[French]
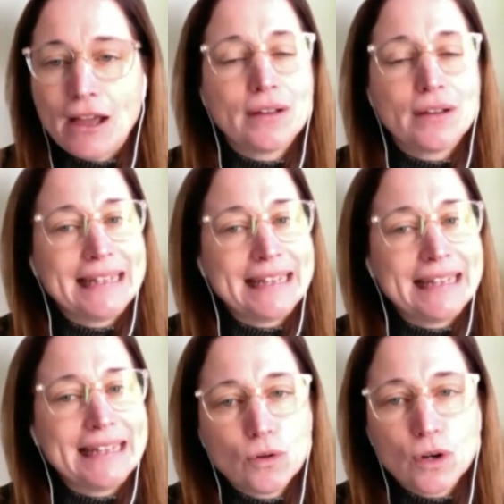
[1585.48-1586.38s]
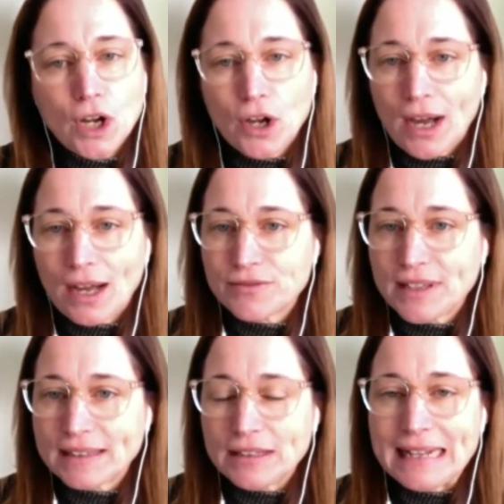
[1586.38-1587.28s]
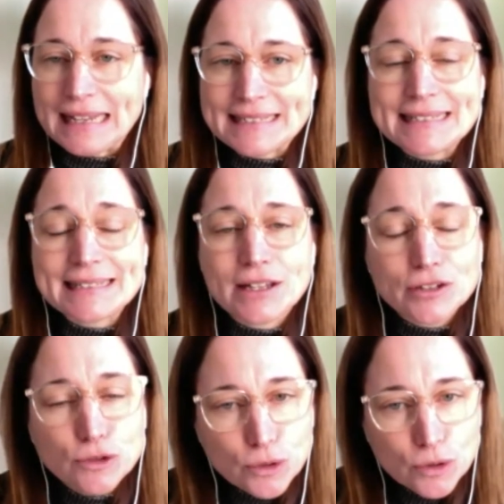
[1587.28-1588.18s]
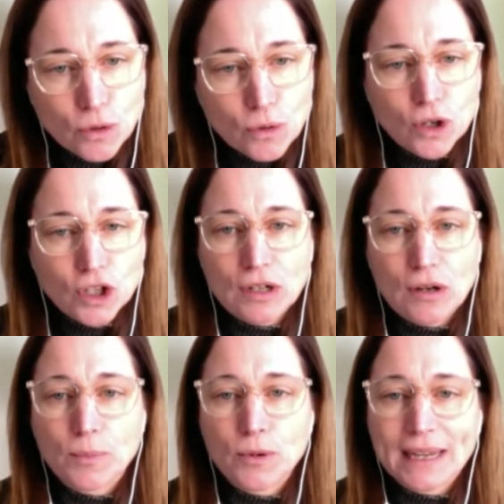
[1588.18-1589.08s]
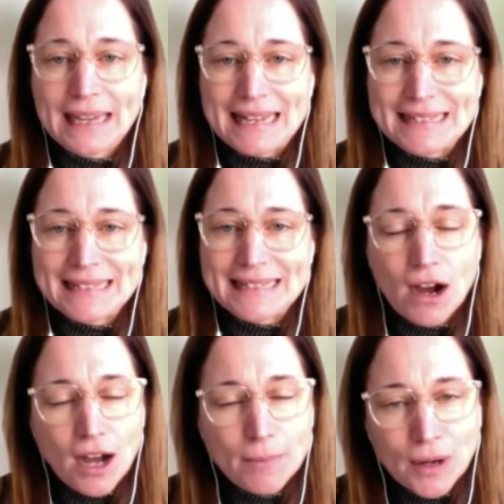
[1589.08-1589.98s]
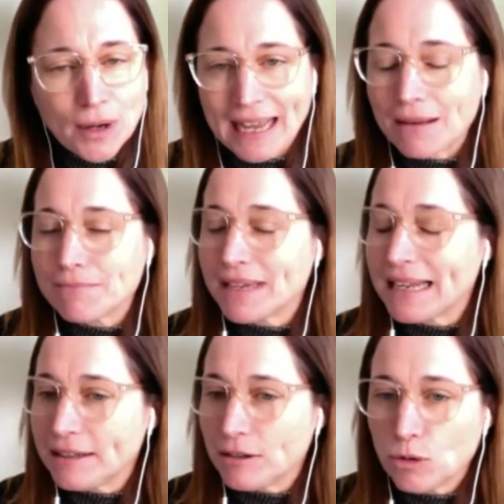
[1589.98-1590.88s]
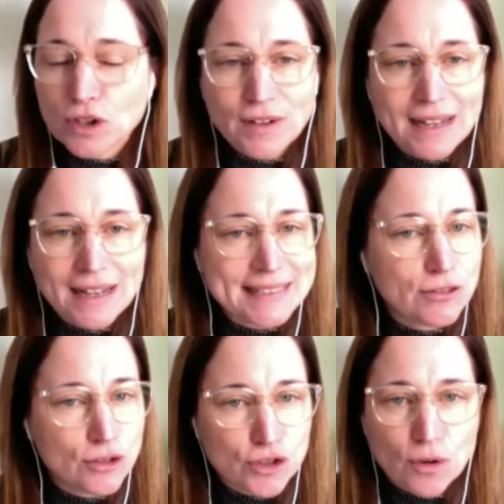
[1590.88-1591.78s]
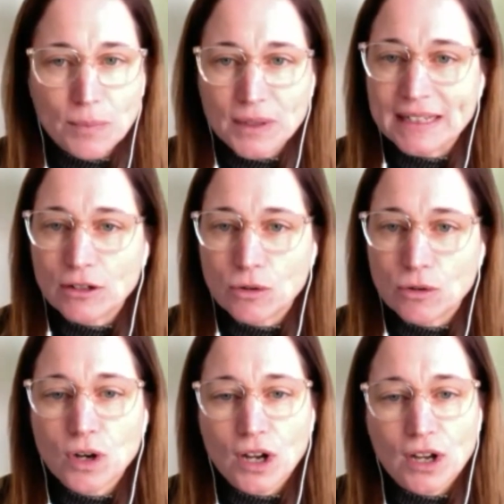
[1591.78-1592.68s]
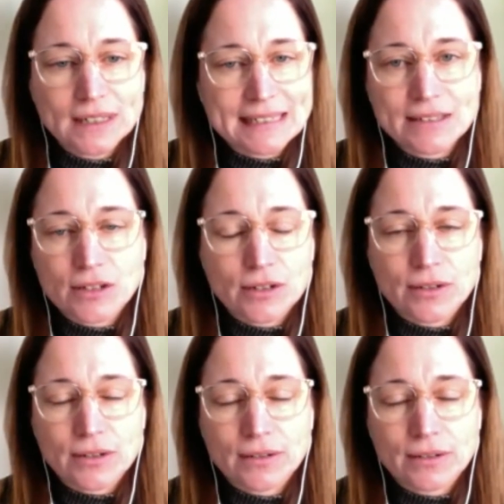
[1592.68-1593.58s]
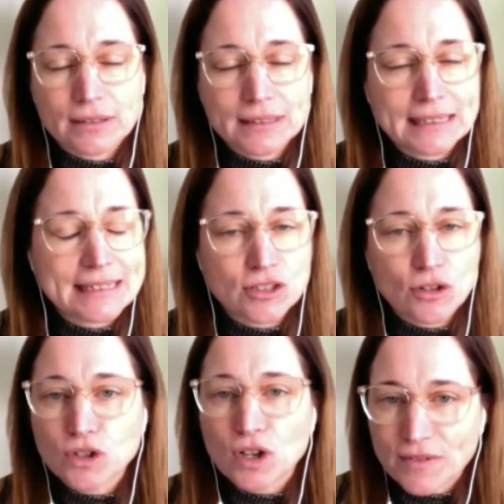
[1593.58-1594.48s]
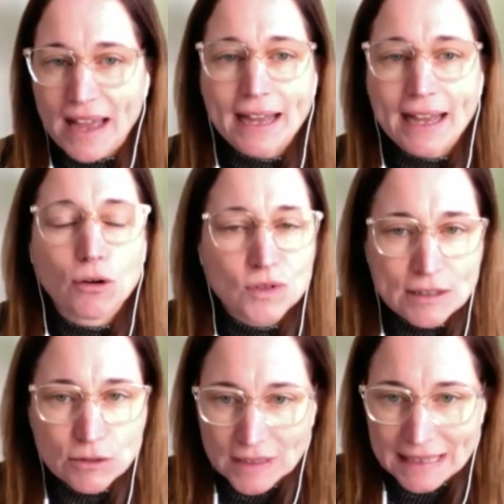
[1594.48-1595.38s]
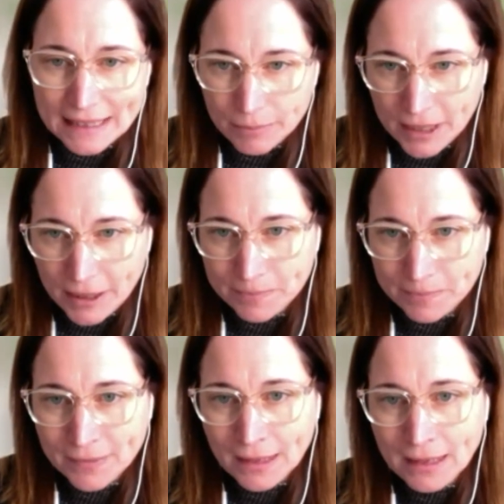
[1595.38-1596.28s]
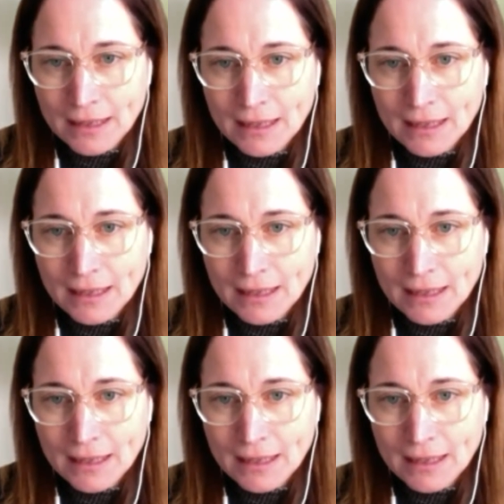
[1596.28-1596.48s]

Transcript: les cours, en fait, il existe deux cours qu'on peut réaliser hors programme, mais les cours de français ne sont pas des cours qui, sont offerts aux études libres.